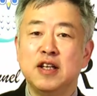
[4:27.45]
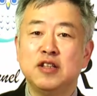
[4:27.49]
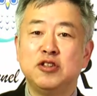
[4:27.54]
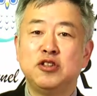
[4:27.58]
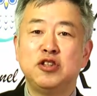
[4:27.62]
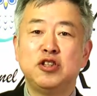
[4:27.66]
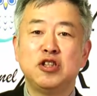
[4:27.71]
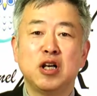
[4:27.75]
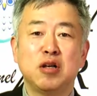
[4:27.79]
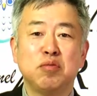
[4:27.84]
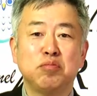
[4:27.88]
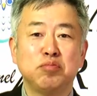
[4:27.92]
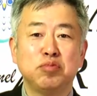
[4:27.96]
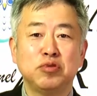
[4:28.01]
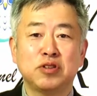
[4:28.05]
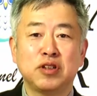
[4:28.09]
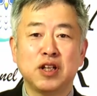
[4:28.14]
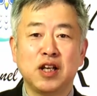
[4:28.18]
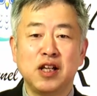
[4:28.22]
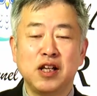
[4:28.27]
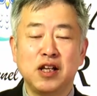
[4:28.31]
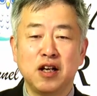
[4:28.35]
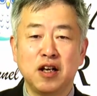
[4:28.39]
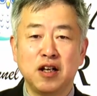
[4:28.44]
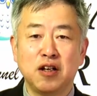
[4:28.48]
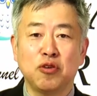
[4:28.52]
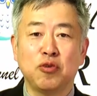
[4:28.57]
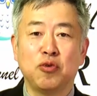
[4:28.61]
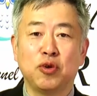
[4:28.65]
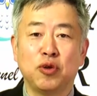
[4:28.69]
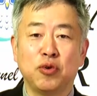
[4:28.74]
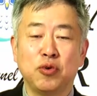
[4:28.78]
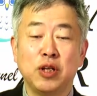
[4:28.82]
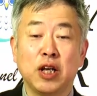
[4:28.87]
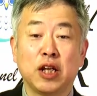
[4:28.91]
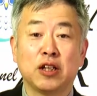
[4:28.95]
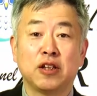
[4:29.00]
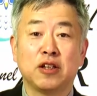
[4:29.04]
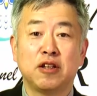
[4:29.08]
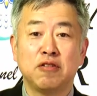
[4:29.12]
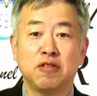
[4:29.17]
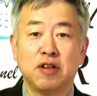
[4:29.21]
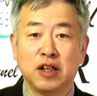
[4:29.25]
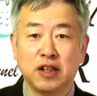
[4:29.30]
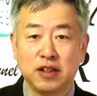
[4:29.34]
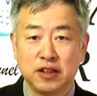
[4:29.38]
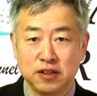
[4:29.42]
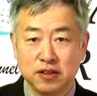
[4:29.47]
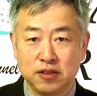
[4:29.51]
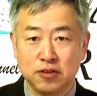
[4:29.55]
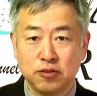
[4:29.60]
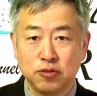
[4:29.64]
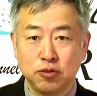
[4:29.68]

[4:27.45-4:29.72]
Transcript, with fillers: 治安部隊がこれをやってるわけです。